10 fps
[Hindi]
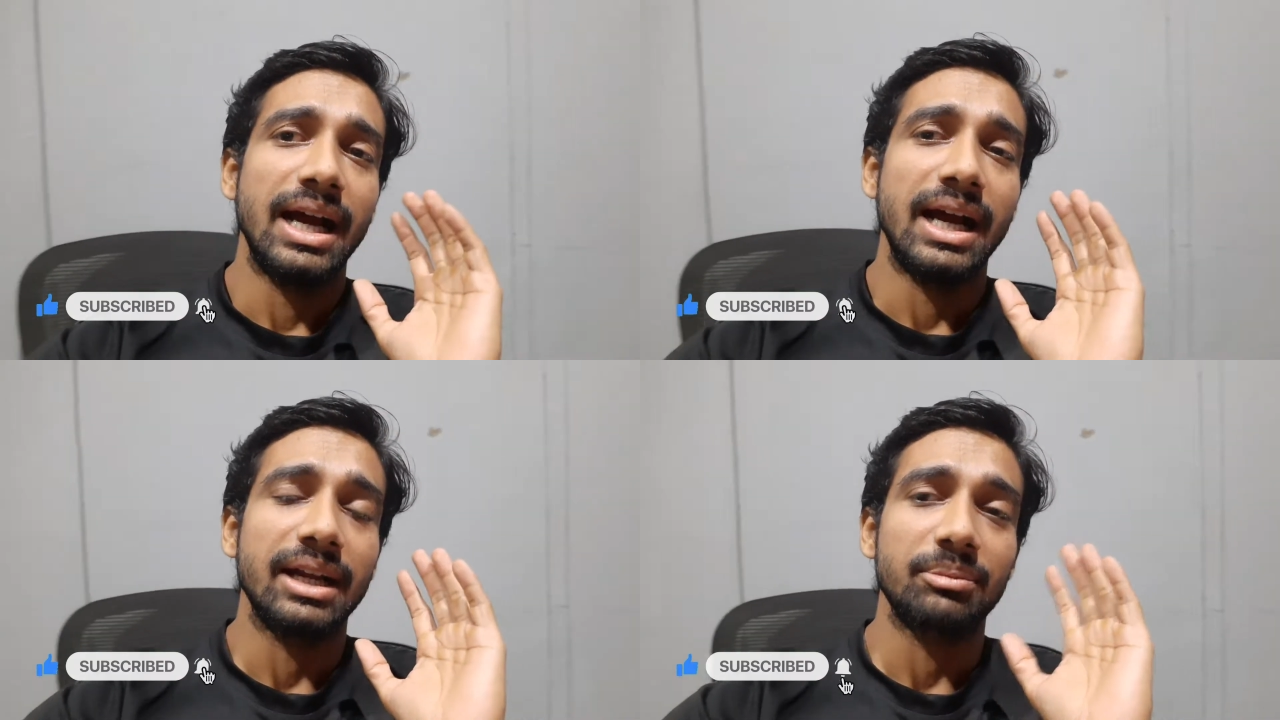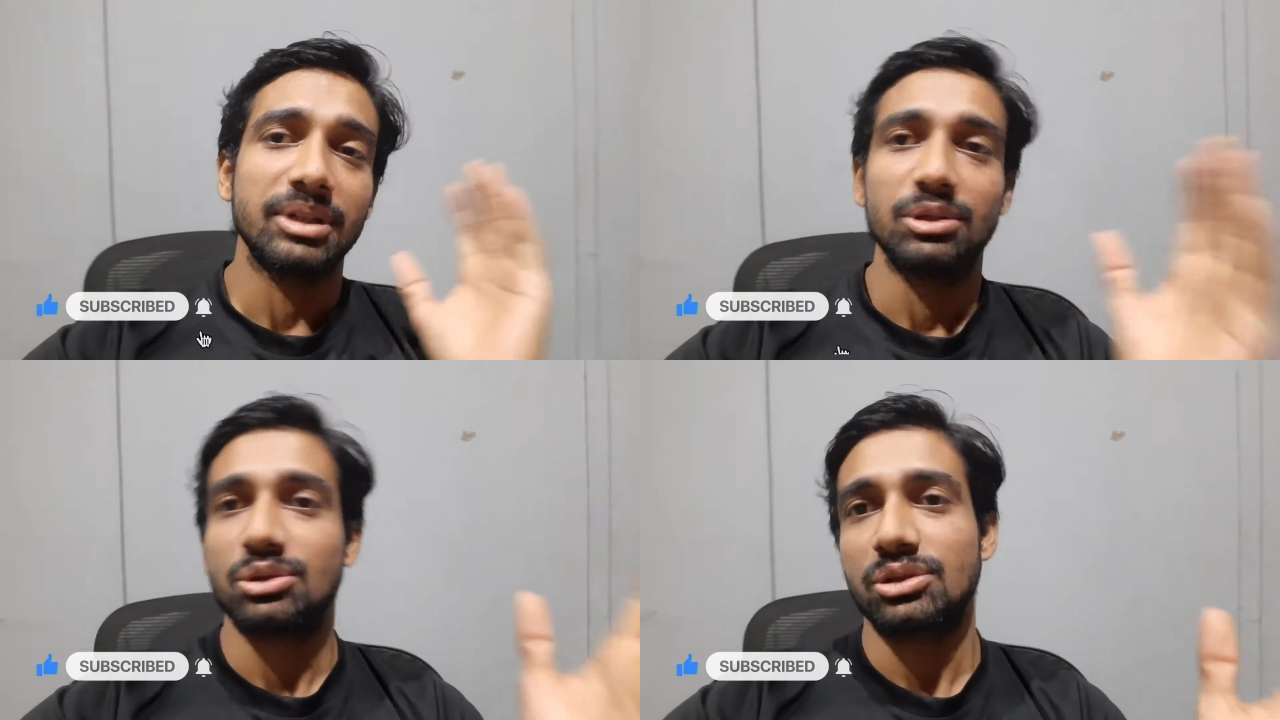एंड
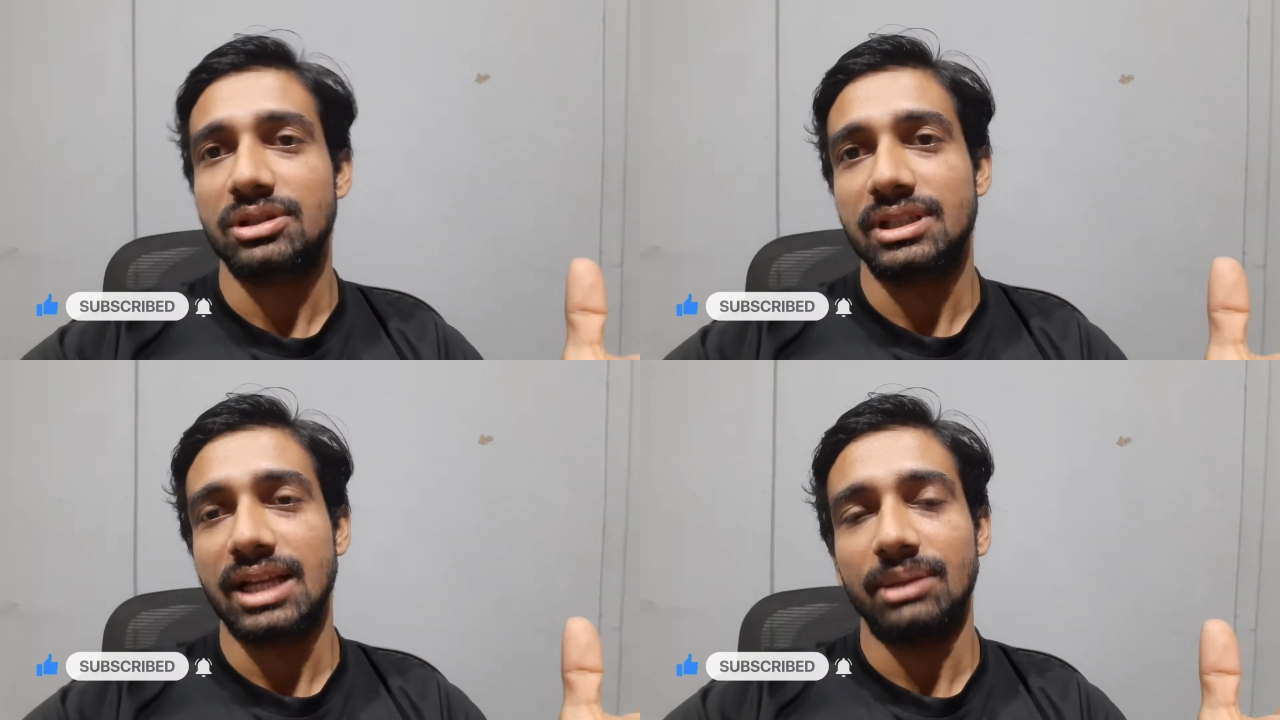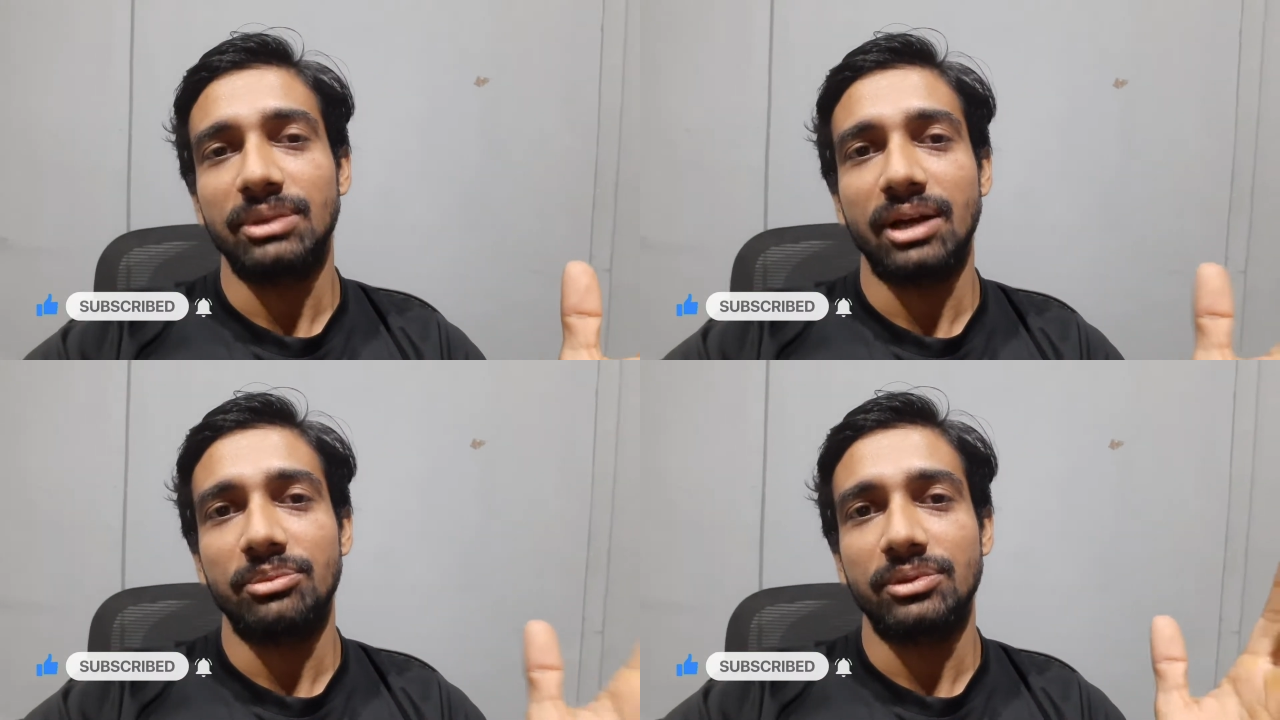अपने दोस्तों के साथ
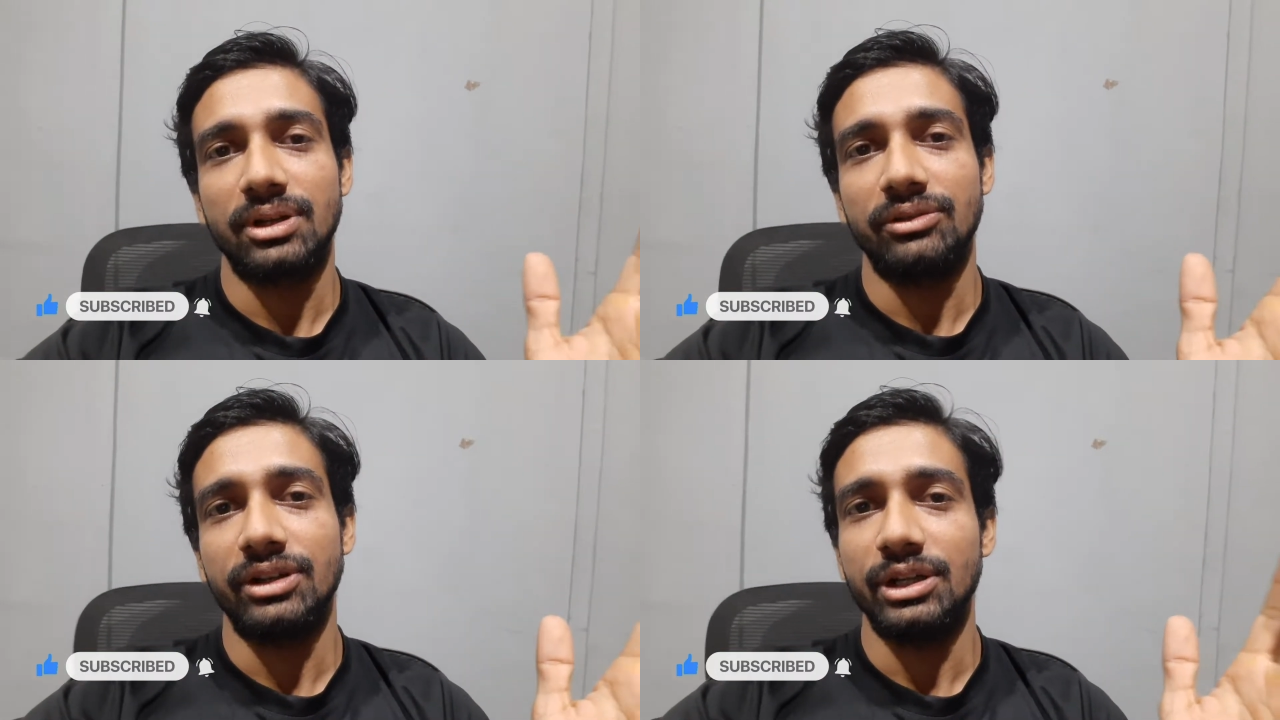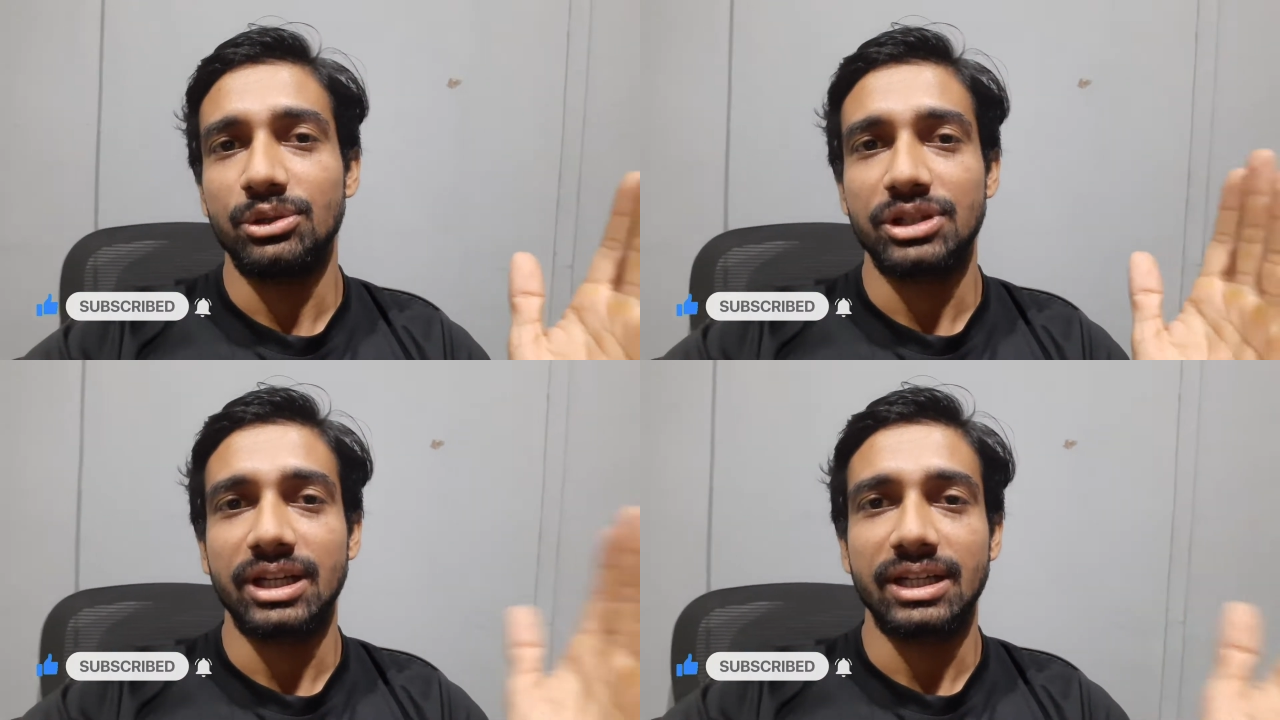भी आप वीडियो
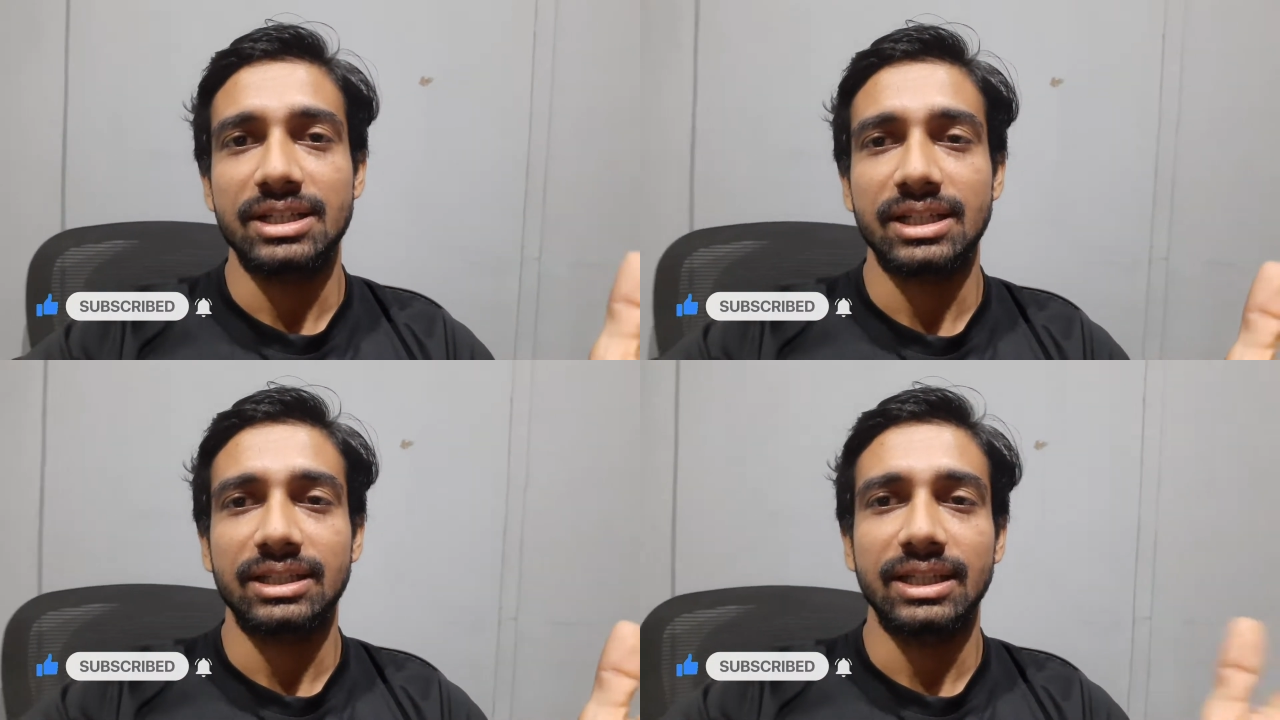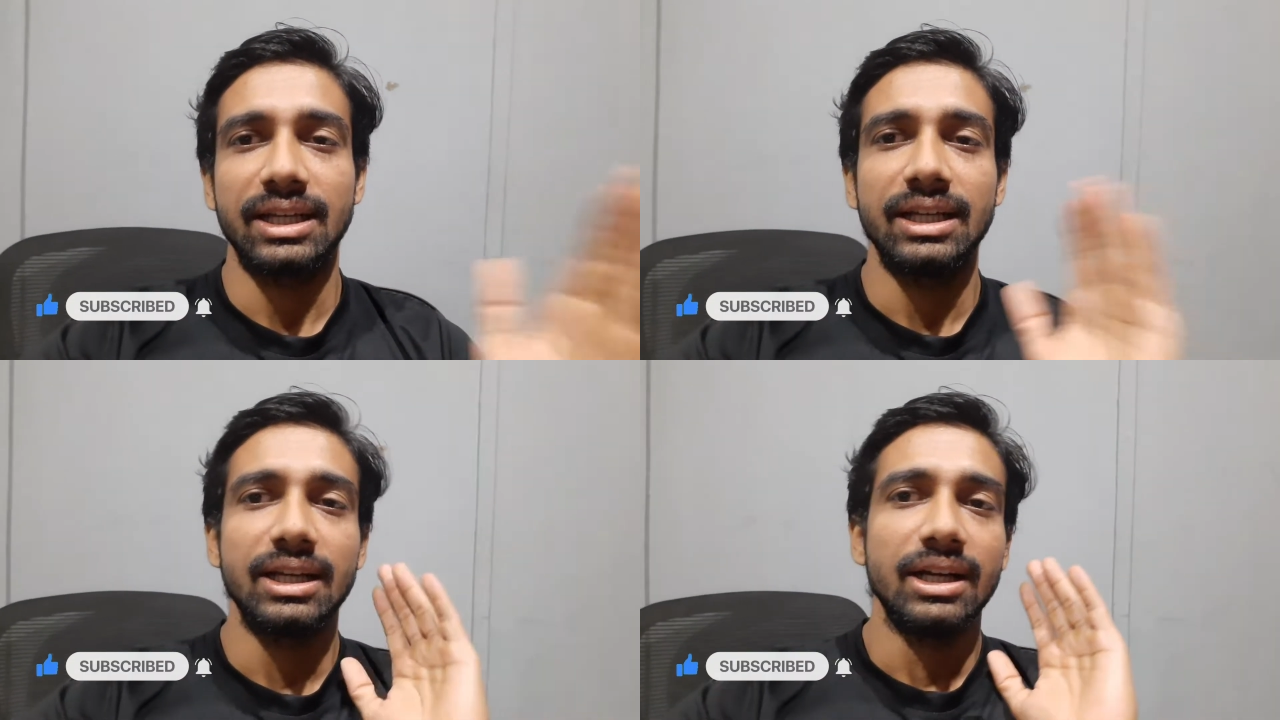शेयर कर सकते हैं